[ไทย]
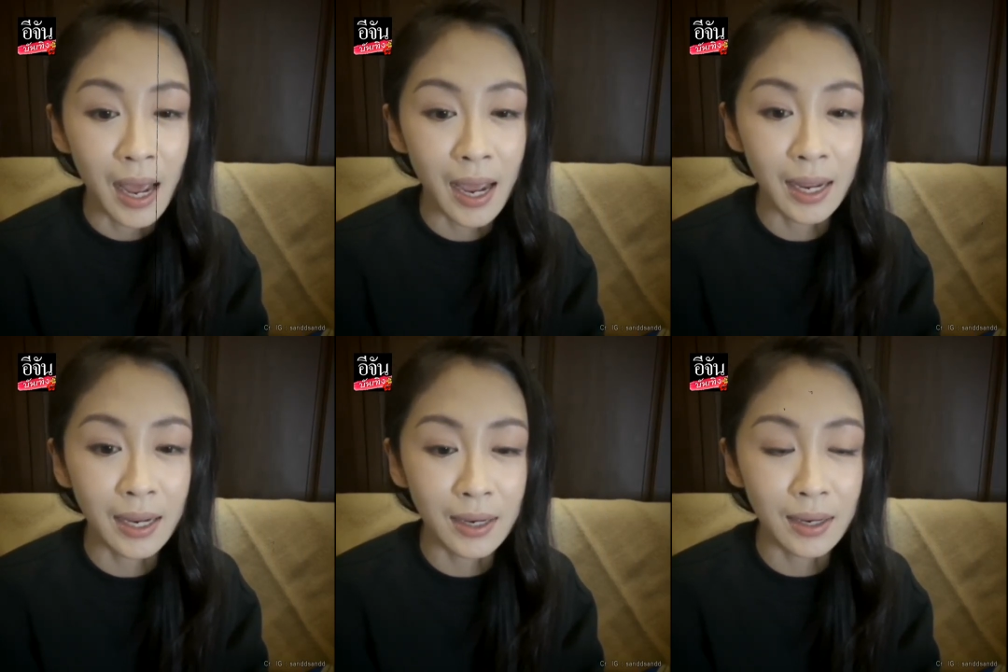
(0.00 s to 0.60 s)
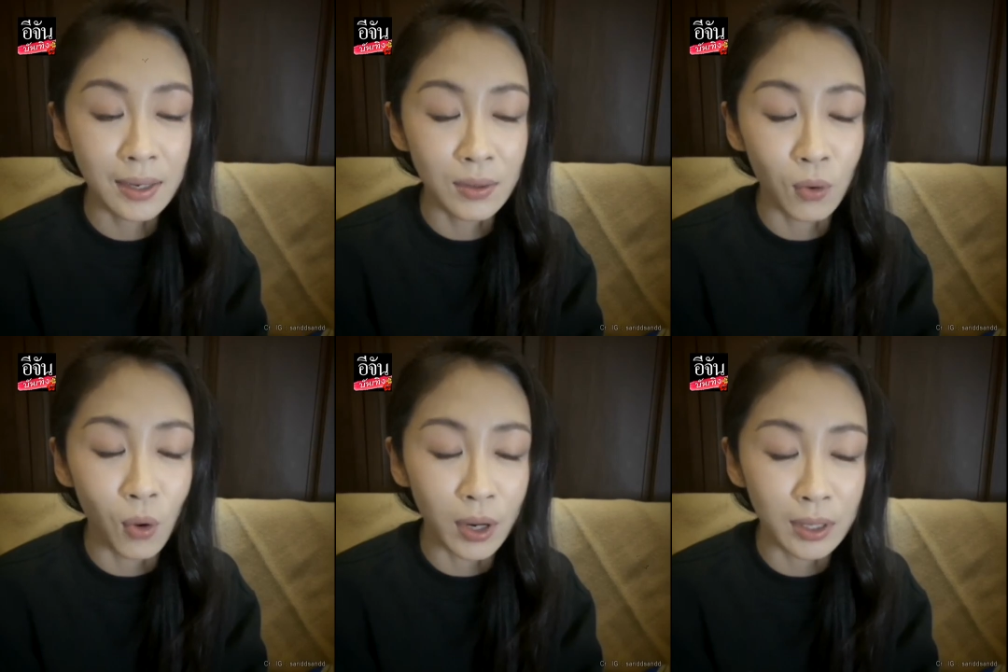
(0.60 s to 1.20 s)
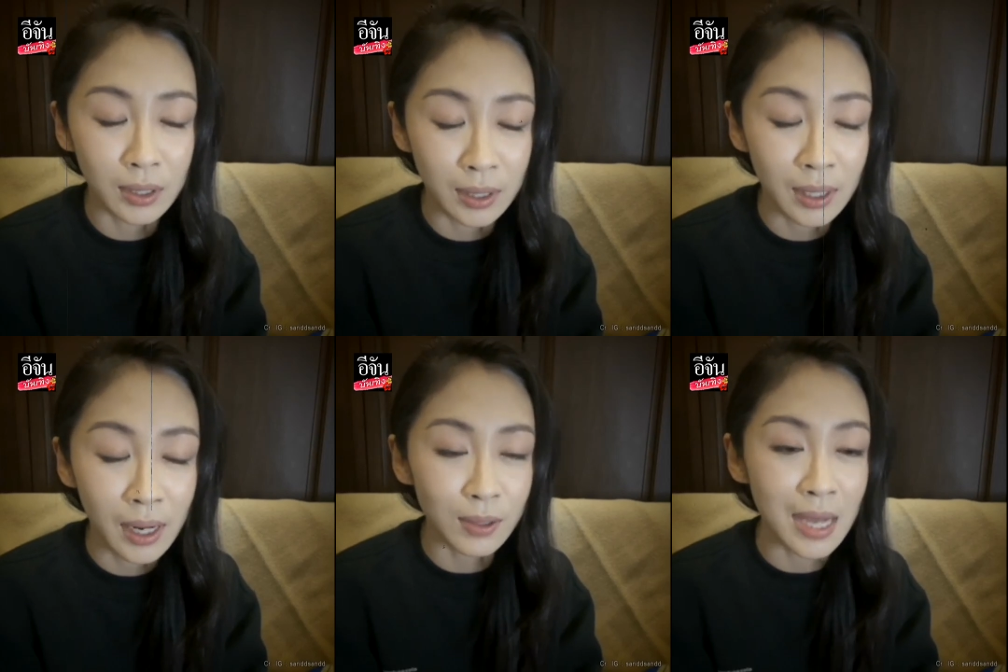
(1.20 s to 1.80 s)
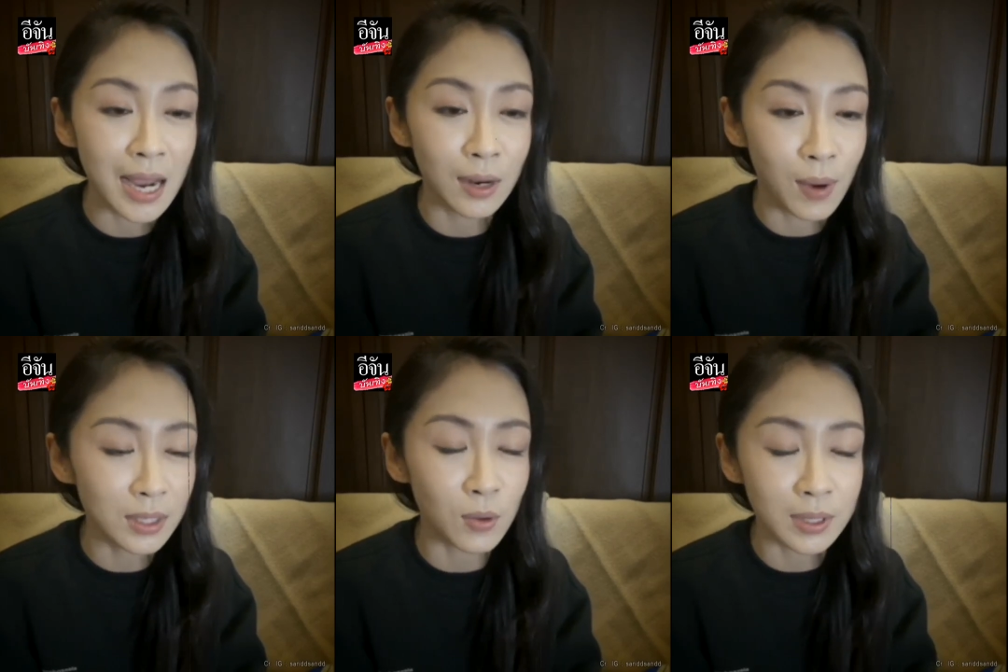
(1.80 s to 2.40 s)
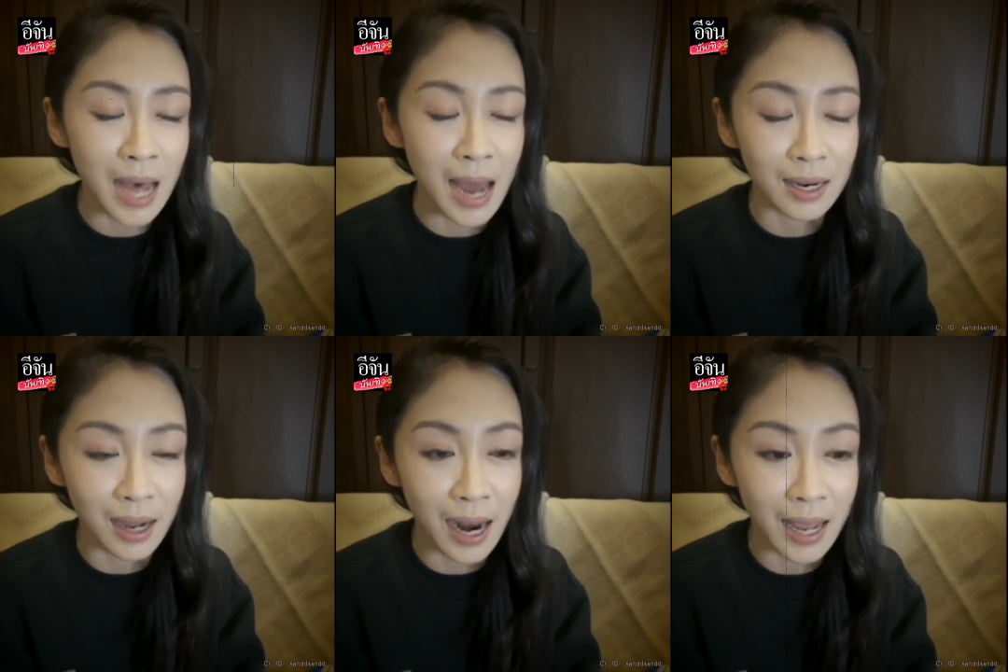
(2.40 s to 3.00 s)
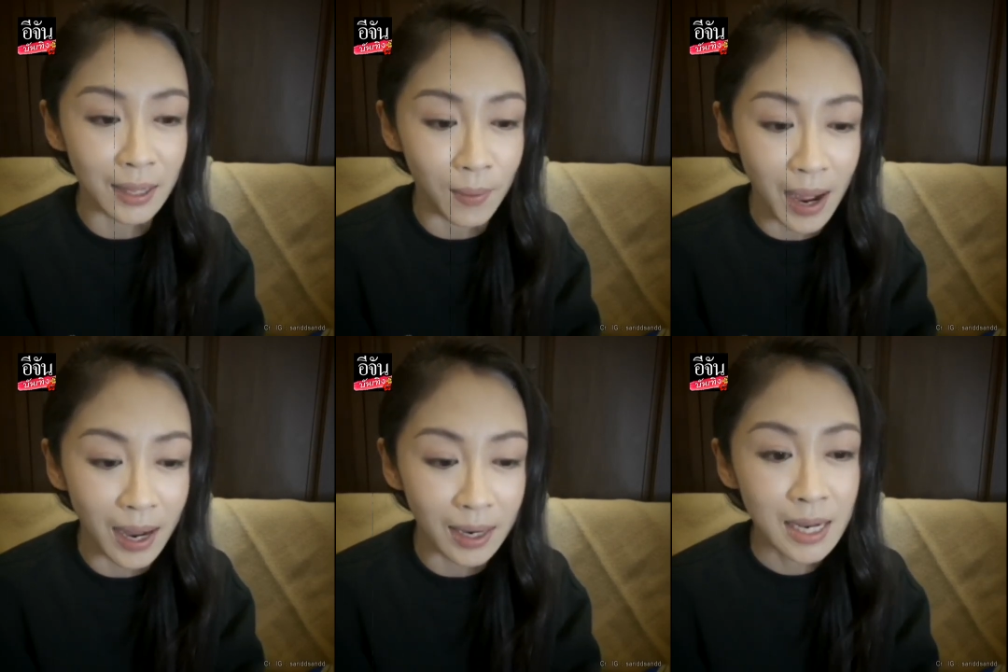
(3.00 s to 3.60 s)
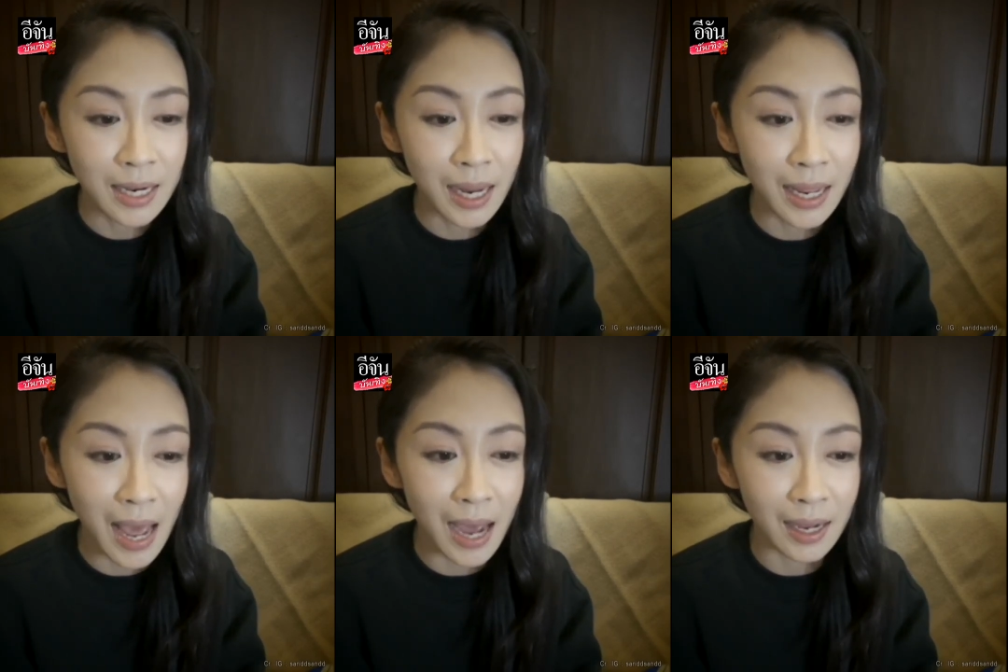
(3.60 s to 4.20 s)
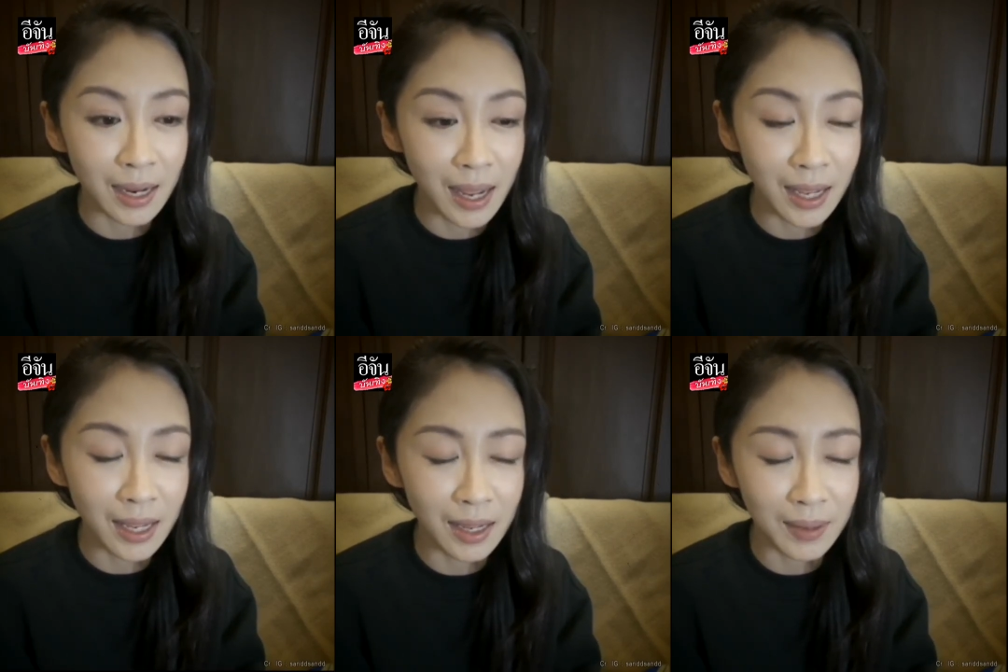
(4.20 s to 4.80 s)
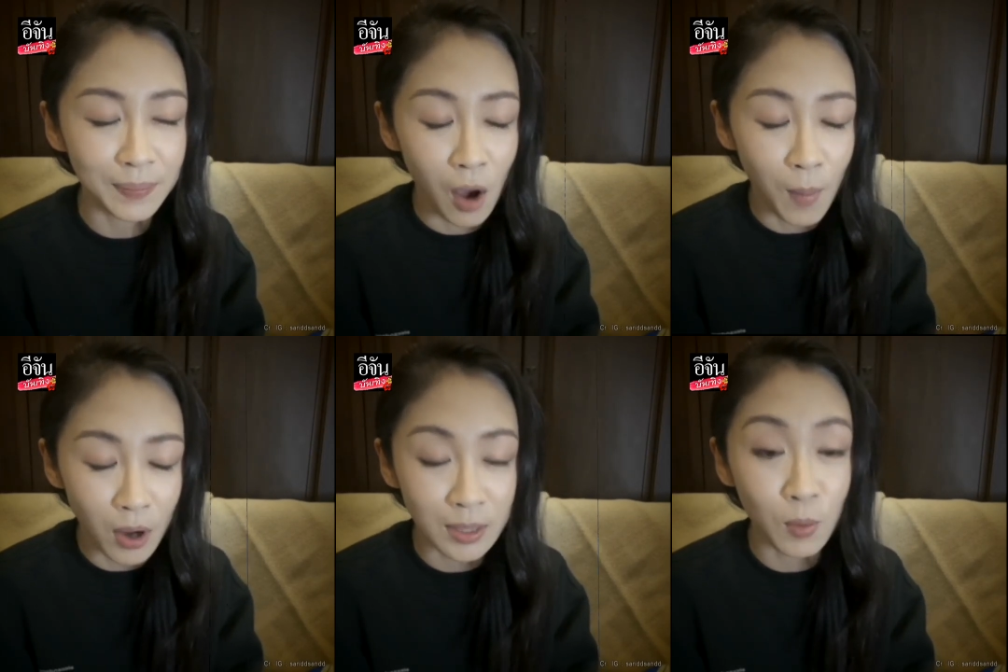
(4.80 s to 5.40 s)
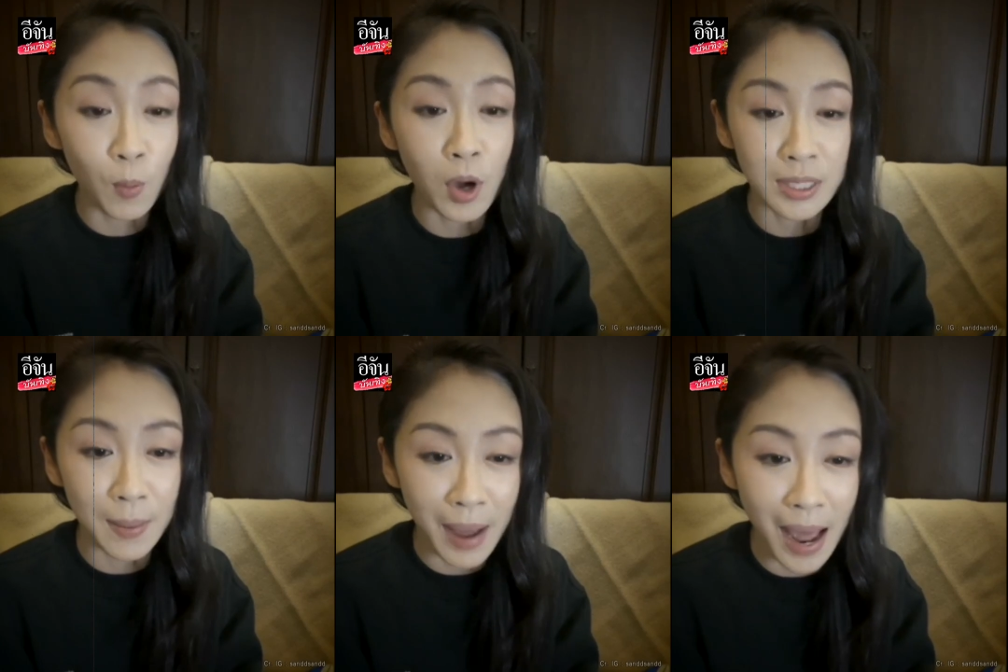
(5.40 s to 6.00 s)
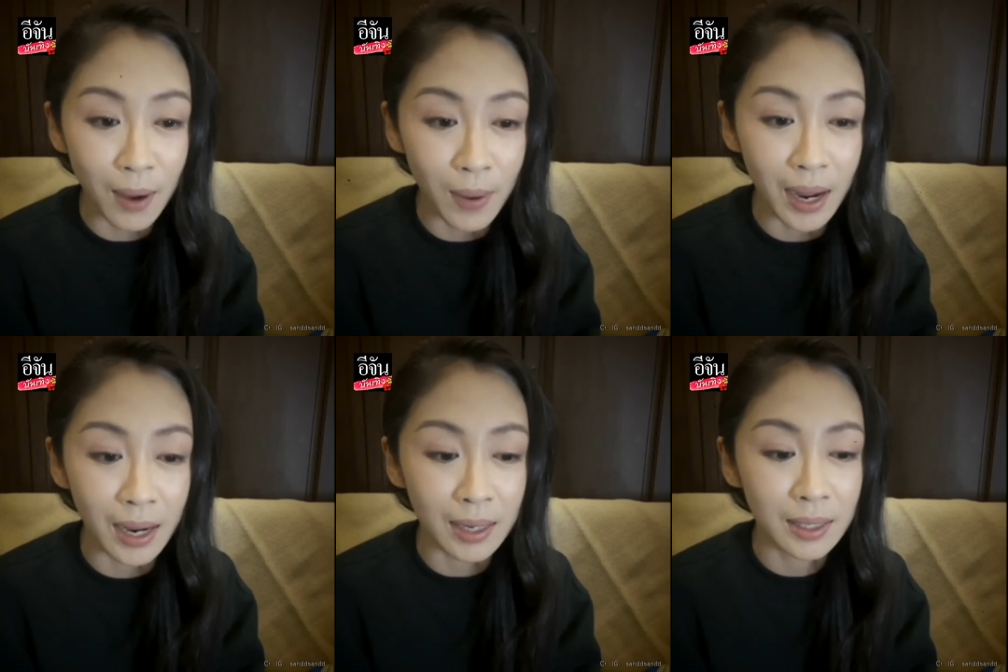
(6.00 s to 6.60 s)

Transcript: ให้ทุกคนเข้าใจหรือว่าสงสารหรืออะไรแต่ว่าซันแค่อยากให้ลองมองจากมุมของซันบ้างว่า